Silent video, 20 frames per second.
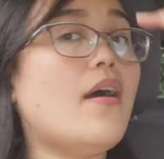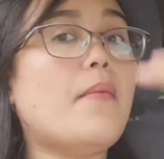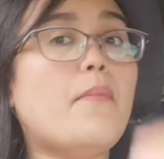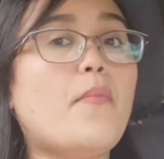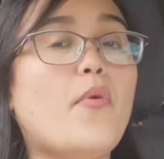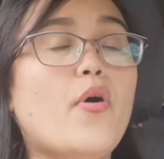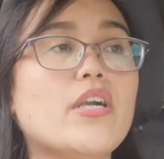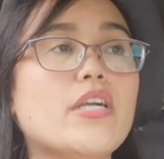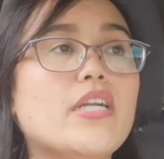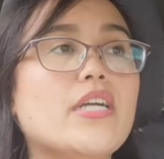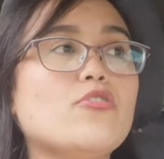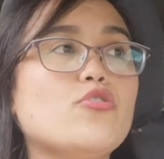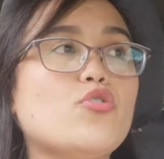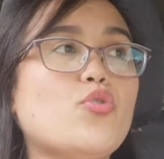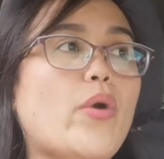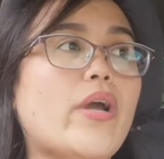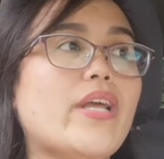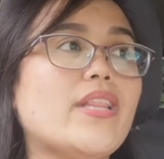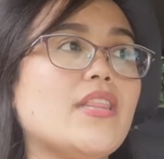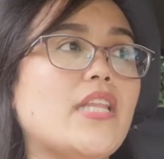more than
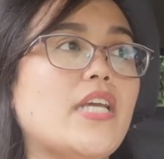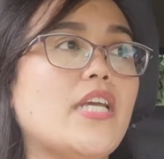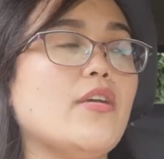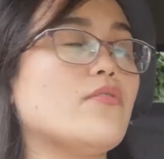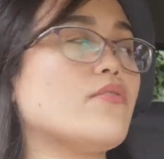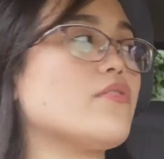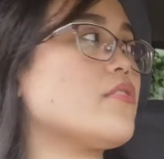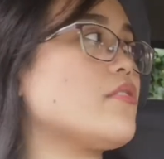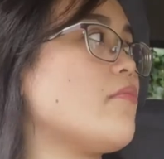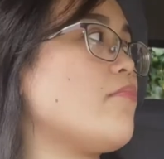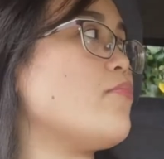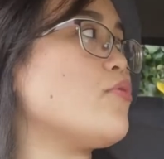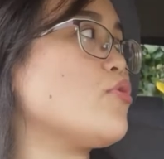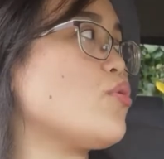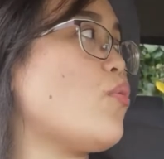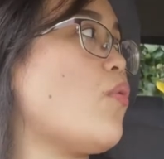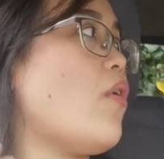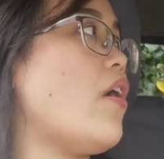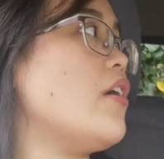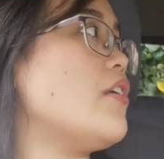20 yung staff mo,
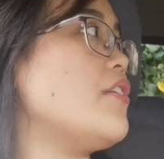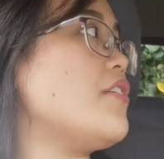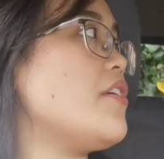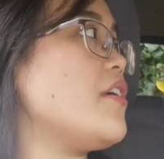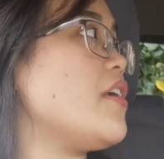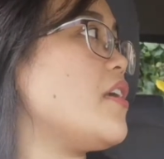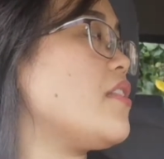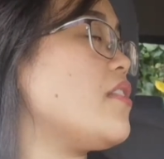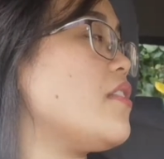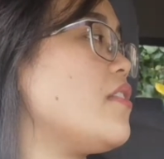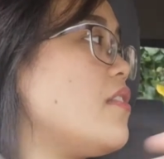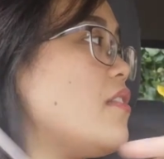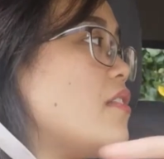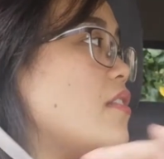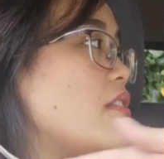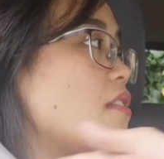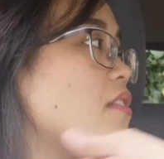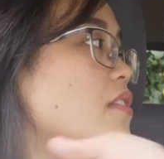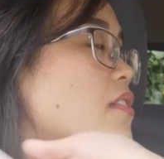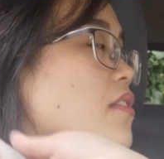200?
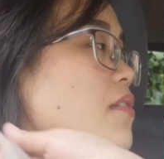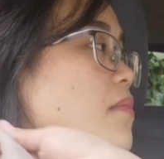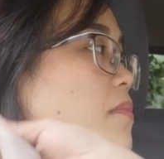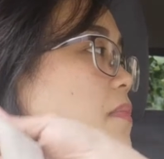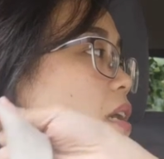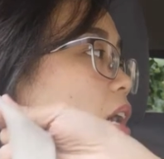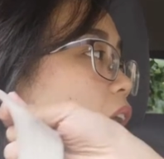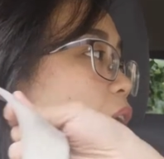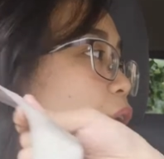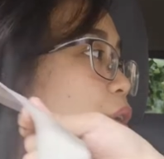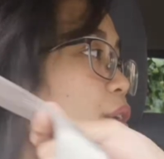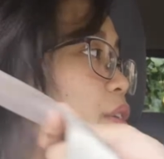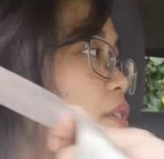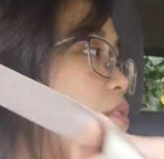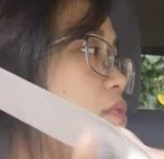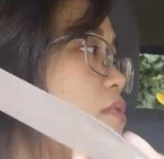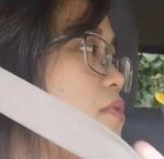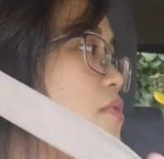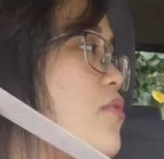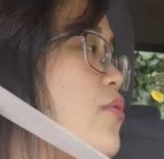Magkano yun?
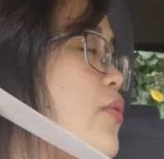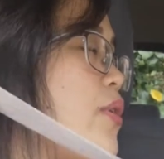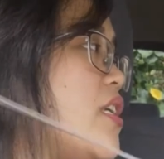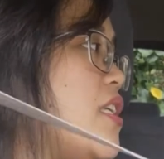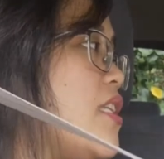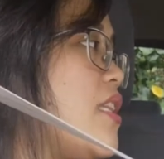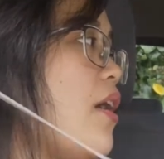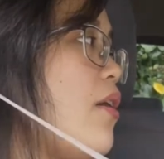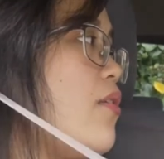20,000?